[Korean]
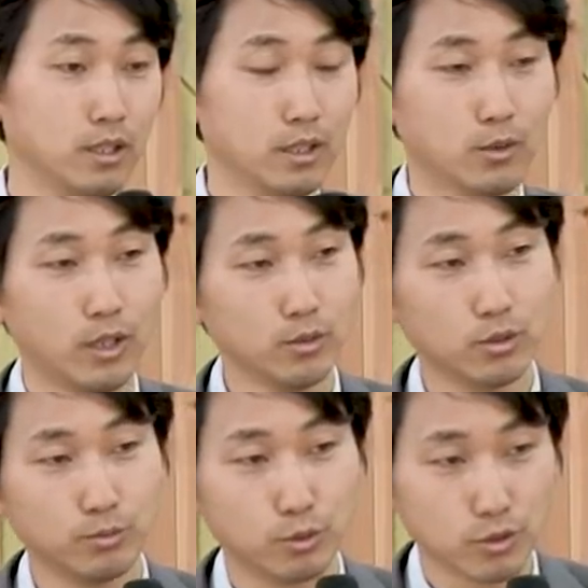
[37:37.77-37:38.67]
과연
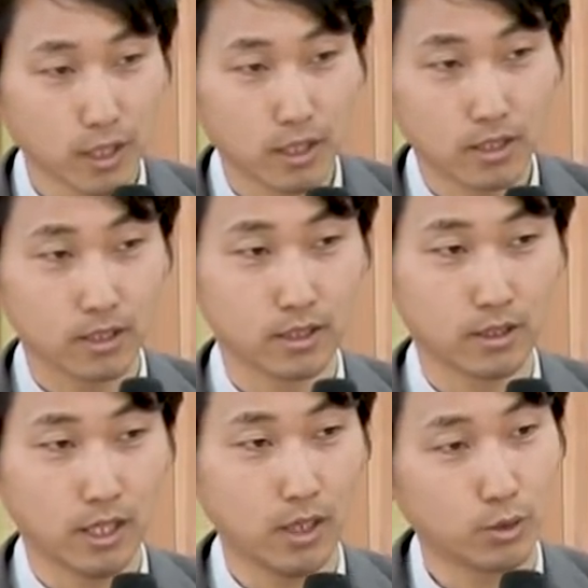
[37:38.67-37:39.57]
우리는 무슨 생각을 해야 될까?
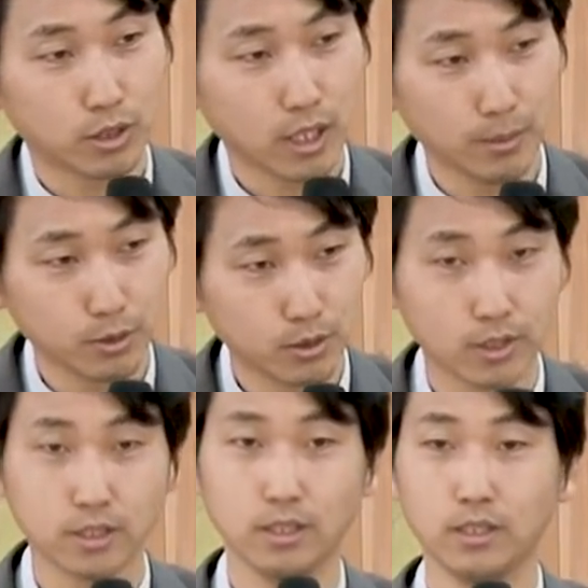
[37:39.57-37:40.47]
아, 어떻게 하면
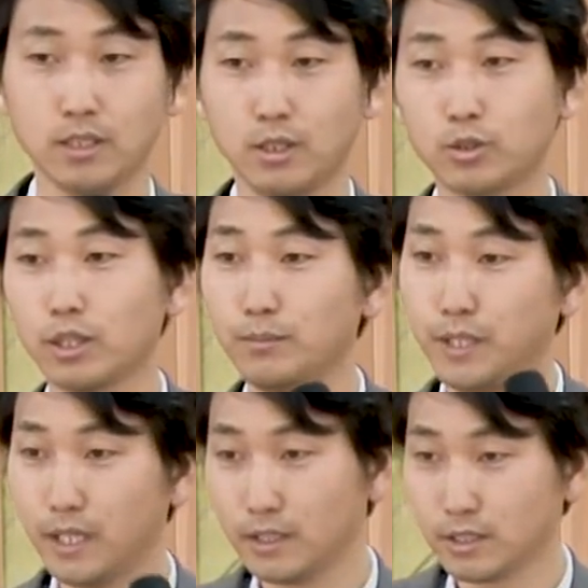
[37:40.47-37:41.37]
되지? 어떻게 하면
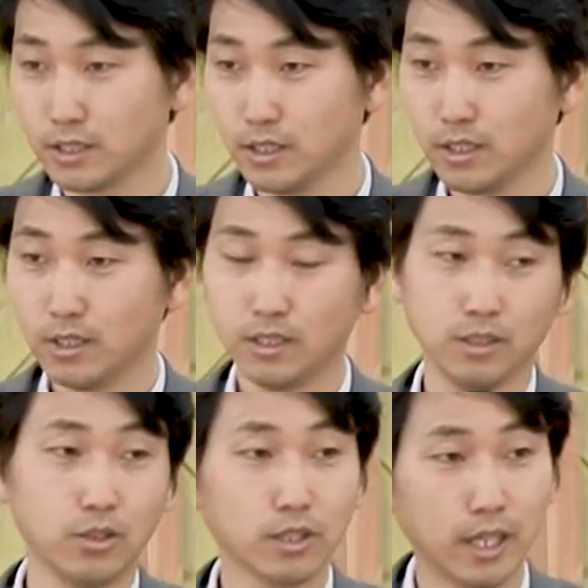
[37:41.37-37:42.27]
피해야 되지?
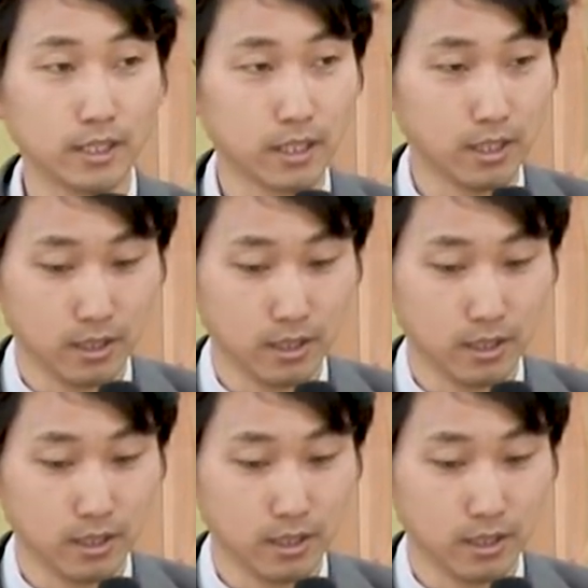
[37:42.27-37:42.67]
이런 게 아니라